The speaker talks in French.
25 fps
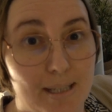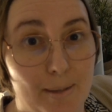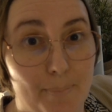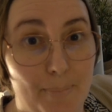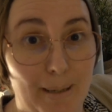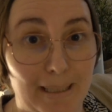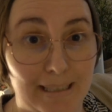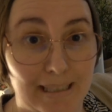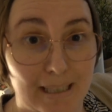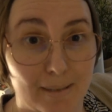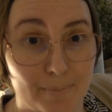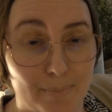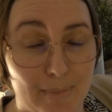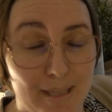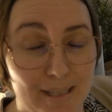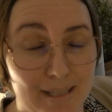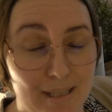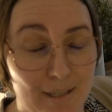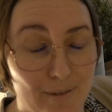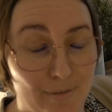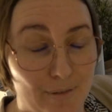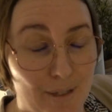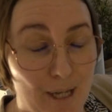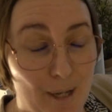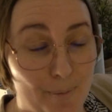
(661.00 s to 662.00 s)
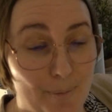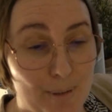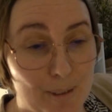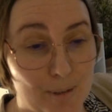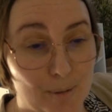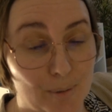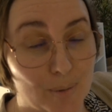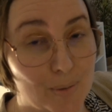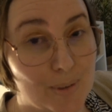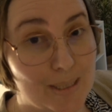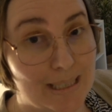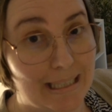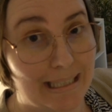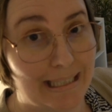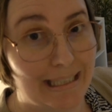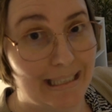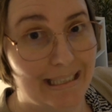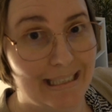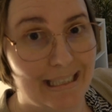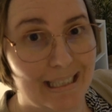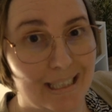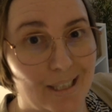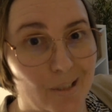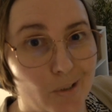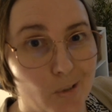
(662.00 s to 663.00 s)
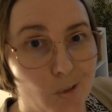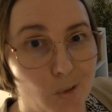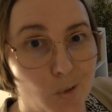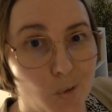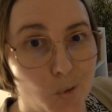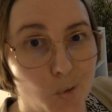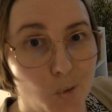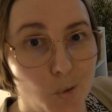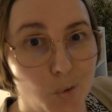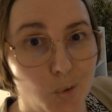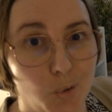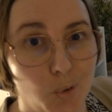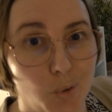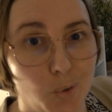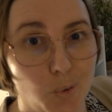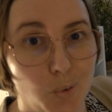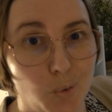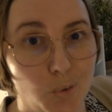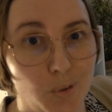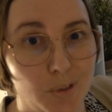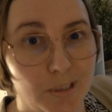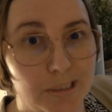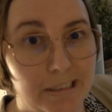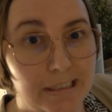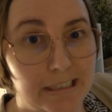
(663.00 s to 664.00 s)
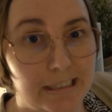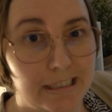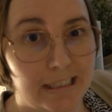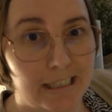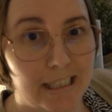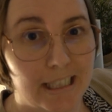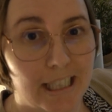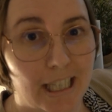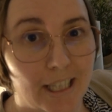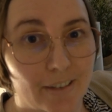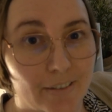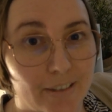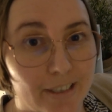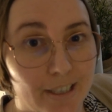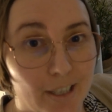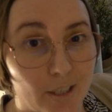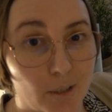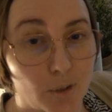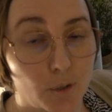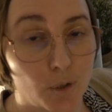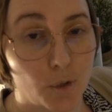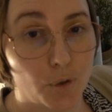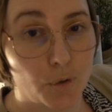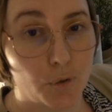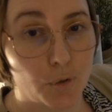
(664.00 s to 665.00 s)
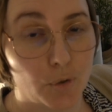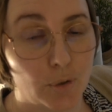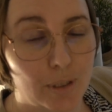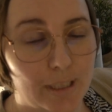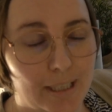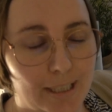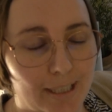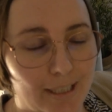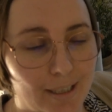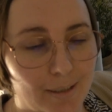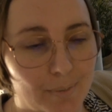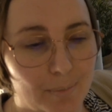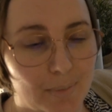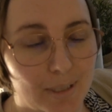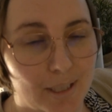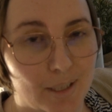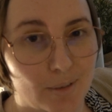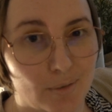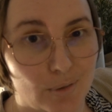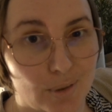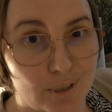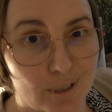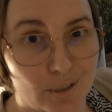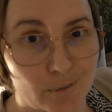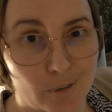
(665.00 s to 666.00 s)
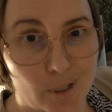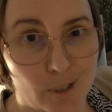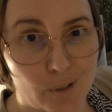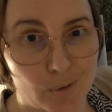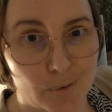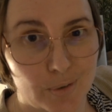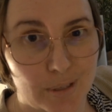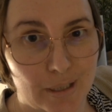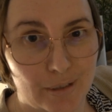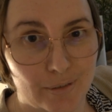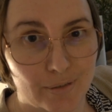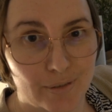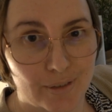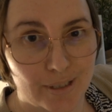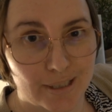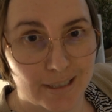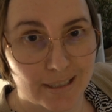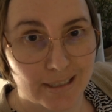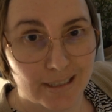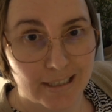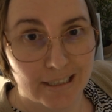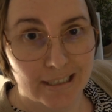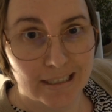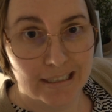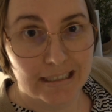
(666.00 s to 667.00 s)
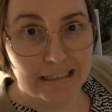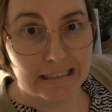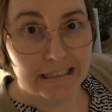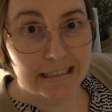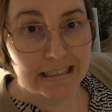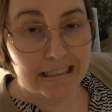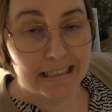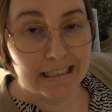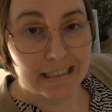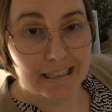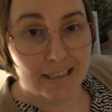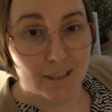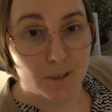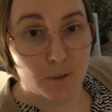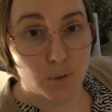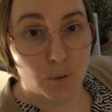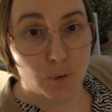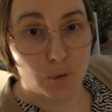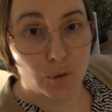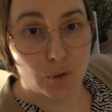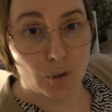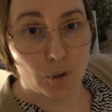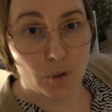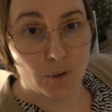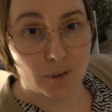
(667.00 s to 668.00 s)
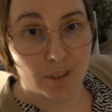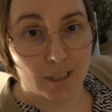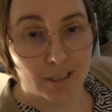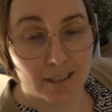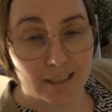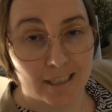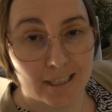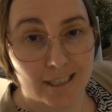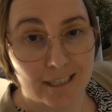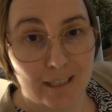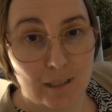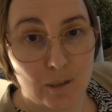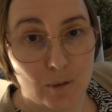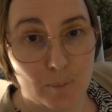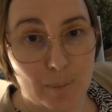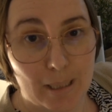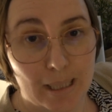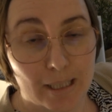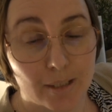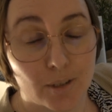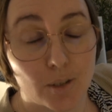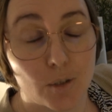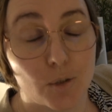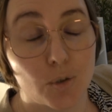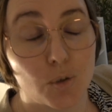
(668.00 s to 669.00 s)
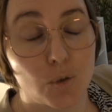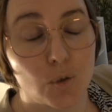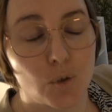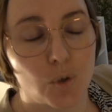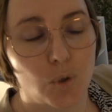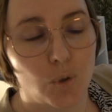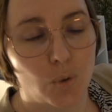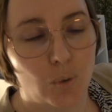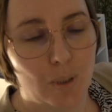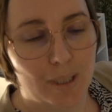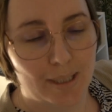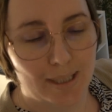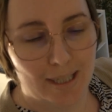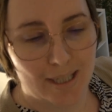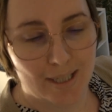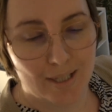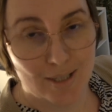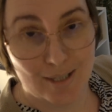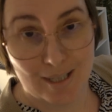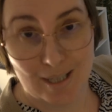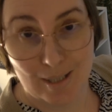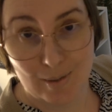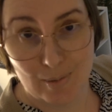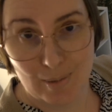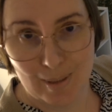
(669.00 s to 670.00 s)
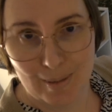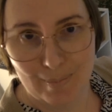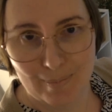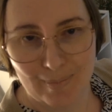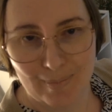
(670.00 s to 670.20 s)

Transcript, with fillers: n'a pas été une mince affaire parce qu'on s'est quitté sur l'autoroute avec un grand soleil. Mais il faut savoir qu'on a fini les 200 derniers kilomètres sous la neige, et oui.